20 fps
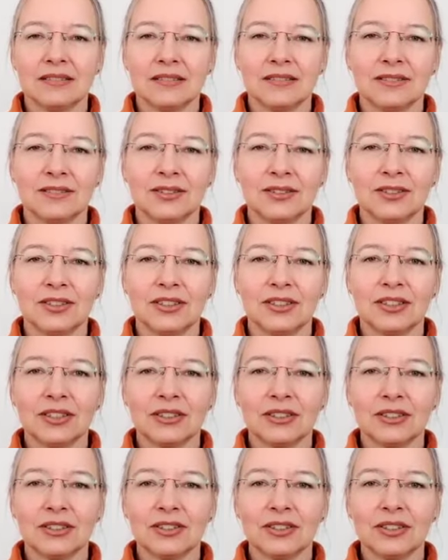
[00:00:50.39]
und
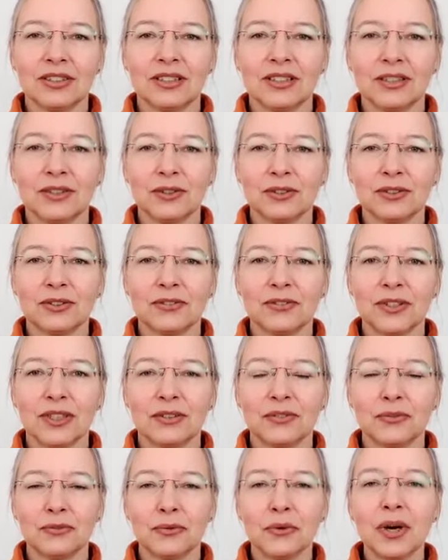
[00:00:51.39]
äh, sollte dann irgendwann
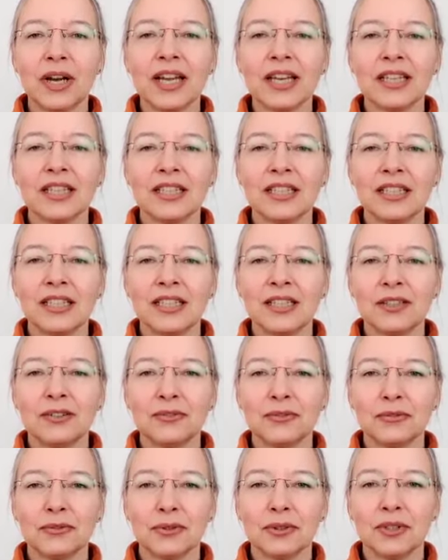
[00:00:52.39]
Vorhänge nähen
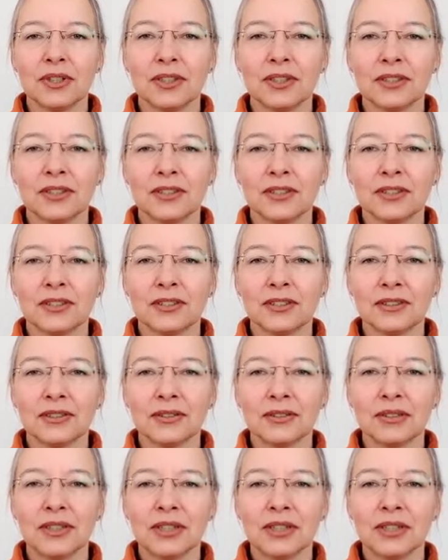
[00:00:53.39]
für,